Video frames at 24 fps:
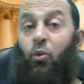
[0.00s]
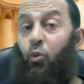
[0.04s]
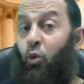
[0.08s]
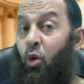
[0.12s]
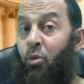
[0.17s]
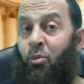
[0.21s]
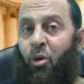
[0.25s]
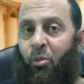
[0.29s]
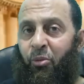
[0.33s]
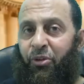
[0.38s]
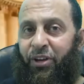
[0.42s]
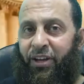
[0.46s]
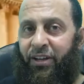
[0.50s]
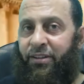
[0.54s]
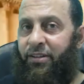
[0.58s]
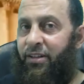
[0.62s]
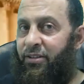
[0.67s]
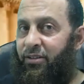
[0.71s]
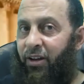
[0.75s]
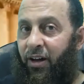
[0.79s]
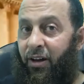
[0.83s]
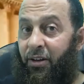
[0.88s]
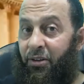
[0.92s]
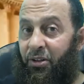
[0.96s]
وممكن
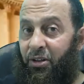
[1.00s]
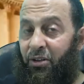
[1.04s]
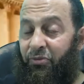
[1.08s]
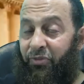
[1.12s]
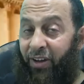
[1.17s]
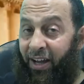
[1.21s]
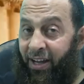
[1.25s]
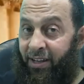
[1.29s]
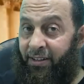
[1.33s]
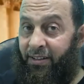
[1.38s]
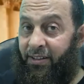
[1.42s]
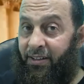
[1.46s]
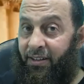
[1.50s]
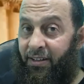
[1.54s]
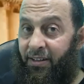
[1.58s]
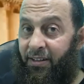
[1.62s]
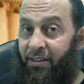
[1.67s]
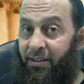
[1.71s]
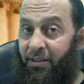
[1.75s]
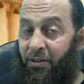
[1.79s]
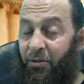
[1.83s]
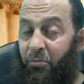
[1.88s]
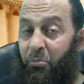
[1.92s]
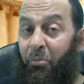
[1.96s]
نتعرف عن
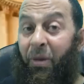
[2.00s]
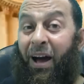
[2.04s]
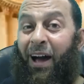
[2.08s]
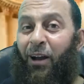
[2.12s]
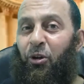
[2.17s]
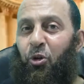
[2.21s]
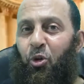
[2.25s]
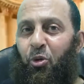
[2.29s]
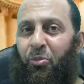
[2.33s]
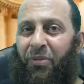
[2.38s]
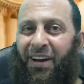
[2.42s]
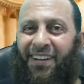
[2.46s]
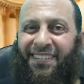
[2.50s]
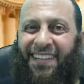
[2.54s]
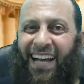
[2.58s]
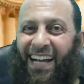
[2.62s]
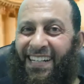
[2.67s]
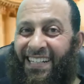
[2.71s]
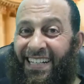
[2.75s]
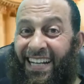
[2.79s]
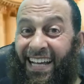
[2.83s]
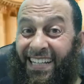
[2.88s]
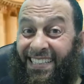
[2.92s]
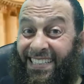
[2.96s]
معلومات
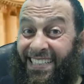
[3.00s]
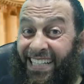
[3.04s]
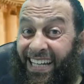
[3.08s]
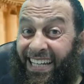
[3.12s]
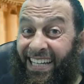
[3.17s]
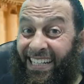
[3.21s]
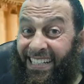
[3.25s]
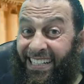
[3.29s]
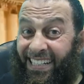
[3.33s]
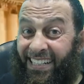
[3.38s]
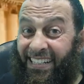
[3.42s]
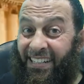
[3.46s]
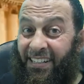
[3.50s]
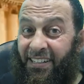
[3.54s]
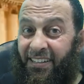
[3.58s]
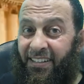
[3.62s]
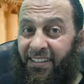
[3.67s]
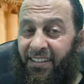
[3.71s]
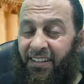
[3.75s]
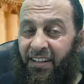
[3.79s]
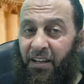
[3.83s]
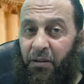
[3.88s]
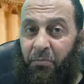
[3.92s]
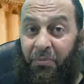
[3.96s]
عن الأديان
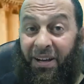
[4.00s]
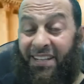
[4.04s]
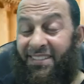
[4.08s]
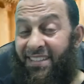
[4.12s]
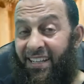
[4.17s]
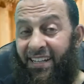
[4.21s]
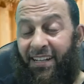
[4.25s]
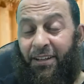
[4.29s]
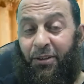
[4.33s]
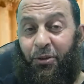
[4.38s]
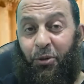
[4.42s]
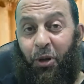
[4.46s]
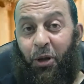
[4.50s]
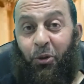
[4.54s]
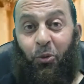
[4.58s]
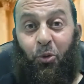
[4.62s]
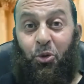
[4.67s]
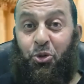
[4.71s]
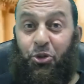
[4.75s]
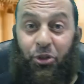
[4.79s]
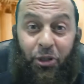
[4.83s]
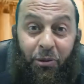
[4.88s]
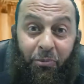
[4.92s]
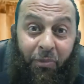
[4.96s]
مثلا
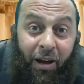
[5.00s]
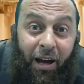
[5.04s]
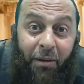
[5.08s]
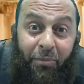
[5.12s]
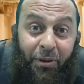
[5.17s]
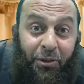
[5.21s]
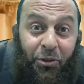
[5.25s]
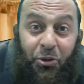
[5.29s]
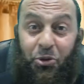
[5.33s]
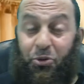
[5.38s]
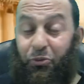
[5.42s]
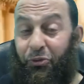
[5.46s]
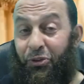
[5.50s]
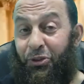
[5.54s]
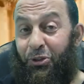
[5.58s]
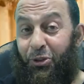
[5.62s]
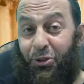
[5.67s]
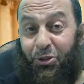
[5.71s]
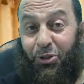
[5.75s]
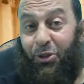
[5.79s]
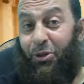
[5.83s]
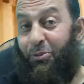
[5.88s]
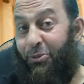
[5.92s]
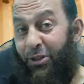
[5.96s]
هنخش المعبد نشوف إيه
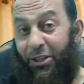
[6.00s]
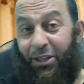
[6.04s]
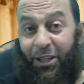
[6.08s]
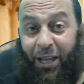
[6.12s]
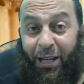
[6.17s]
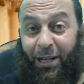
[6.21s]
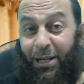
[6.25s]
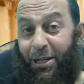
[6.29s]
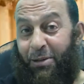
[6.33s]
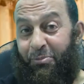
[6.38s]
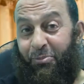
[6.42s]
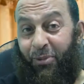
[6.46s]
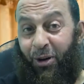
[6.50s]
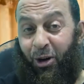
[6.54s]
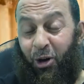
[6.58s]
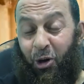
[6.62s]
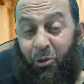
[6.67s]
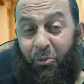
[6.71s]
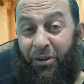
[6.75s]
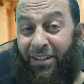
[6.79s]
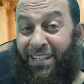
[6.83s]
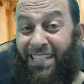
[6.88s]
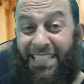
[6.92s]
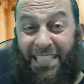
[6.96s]
النظام نتكلم
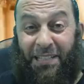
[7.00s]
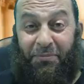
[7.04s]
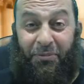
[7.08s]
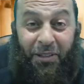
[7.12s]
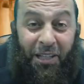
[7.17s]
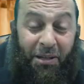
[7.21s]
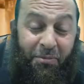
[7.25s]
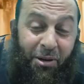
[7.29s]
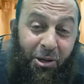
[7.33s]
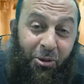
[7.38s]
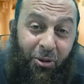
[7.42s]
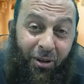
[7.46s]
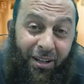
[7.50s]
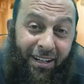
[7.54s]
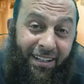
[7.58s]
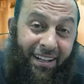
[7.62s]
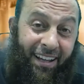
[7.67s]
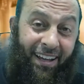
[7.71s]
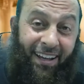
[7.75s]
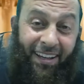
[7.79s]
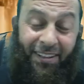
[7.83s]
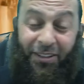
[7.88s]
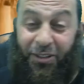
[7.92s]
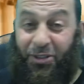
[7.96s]
معاهم الناس دي بتقبل ولا
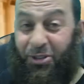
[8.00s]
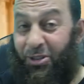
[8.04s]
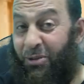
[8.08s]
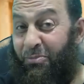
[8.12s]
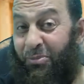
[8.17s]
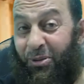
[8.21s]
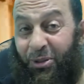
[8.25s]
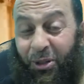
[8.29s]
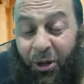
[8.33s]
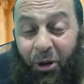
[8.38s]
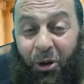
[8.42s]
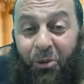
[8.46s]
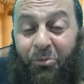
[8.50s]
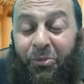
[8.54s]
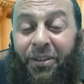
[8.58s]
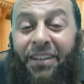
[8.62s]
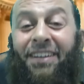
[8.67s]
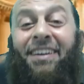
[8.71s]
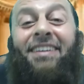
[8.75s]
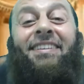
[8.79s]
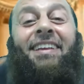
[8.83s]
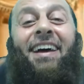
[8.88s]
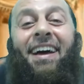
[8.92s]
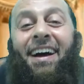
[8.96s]
لا النظام بتاعهم
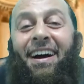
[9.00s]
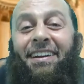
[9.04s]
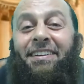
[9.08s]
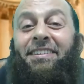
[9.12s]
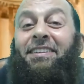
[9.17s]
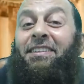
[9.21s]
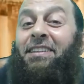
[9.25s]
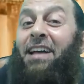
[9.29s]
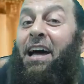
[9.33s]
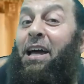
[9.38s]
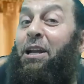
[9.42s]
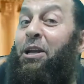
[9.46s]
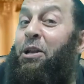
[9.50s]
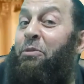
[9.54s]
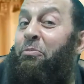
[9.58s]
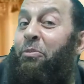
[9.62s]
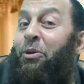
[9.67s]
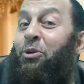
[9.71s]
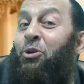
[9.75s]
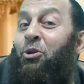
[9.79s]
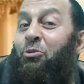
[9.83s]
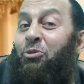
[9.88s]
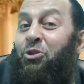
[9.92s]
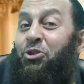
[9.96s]
ايه كده يعني نتعلم
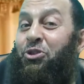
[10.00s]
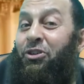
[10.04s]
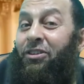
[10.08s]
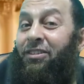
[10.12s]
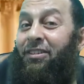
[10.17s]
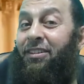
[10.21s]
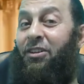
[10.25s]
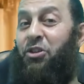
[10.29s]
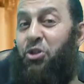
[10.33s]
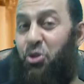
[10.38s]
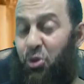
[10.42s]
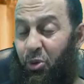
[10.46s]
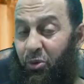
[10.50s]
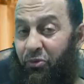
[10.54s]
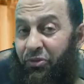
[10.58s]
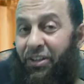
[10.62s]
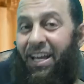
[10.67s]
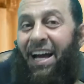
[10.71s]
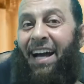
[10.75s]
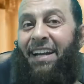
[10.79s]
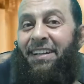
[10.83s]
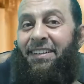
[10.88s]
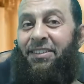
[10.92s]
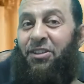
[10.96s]
منهم ان شاء الله نشوف
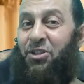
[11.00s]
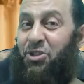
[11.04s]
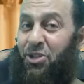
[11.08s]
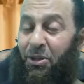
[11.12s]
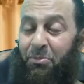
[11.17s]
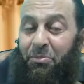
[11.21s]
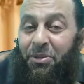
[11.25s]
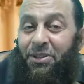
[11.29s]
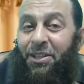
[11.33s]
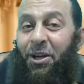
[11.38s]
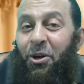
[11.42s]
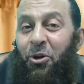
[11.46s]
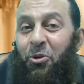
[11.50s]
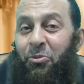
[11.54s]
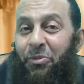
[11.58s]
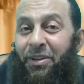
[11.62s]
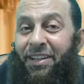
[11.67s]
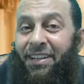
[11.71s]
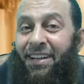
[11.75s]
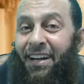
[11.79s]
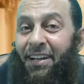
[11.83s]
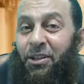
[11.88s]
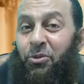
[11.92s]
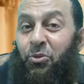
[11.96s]
يعني النظام بتاعهم
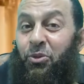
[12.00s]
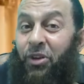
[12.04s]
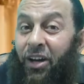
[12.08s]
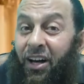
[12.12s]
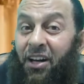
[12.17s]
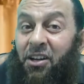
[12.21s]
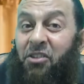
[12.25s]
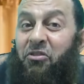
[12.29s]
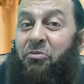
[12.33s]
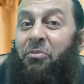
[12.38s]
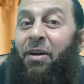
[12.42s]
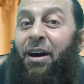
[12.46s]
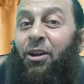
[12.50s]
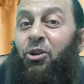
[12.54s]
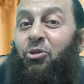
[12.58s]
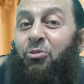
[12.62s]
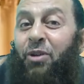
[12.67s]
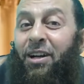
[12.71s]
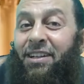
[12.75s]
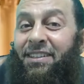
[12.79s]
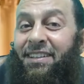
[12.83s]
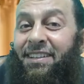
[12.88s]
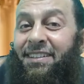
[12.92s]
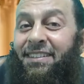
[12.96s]
ايه يعني ونعرف
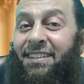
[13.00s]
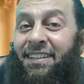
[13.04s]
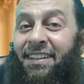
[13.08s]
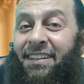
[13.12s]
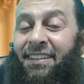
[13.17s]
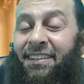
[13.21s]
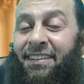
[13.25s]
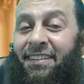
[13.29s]
معلومه جديده